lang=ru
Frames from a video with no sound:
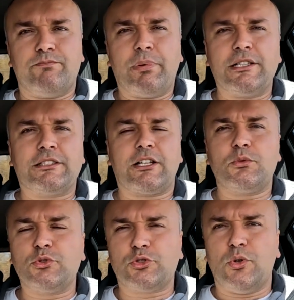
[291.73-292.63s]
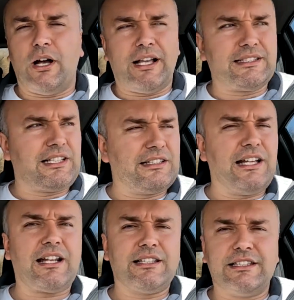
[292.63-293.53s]
полторушку, а
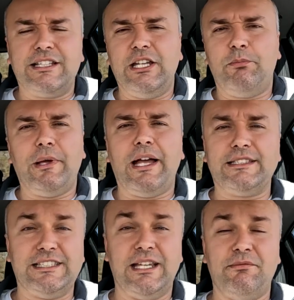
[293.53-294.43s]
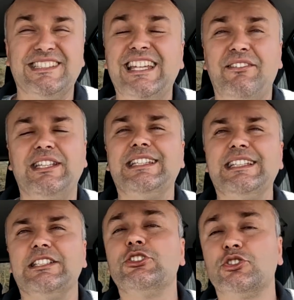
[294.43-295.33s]
стандартно 3, 5, 7, 9
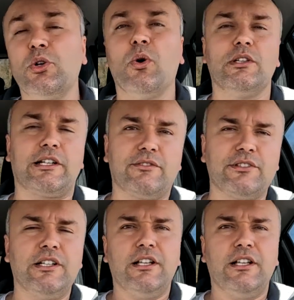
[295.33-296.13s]
тысяч долларов.